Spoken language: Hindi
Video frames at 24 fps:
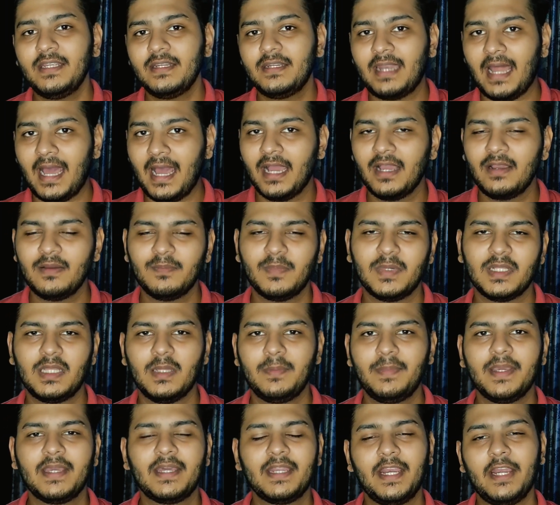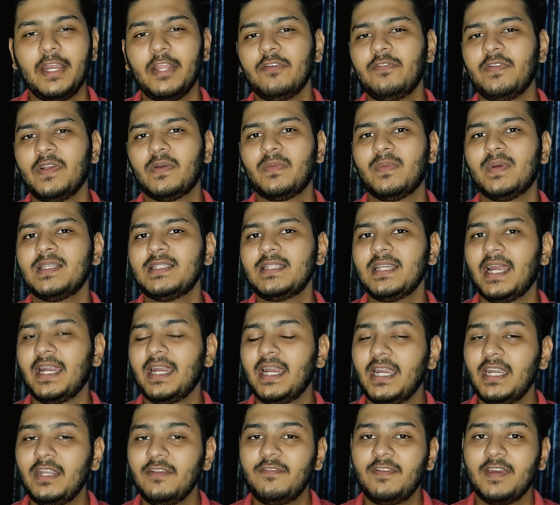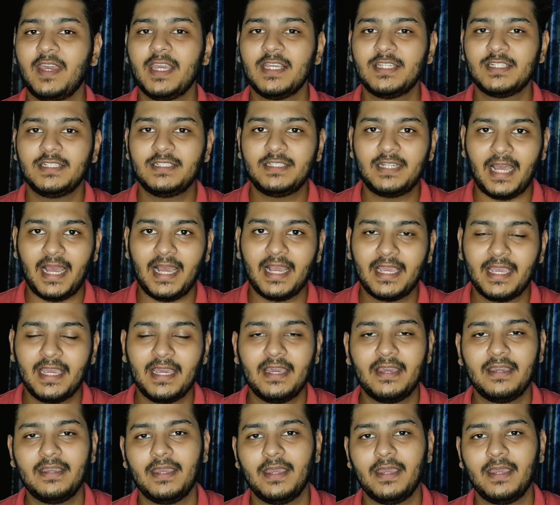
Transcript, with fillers: टैग मतलब एक रेडियो फ्रिक्वेंसी आइडेंटिफिकेशन टैग है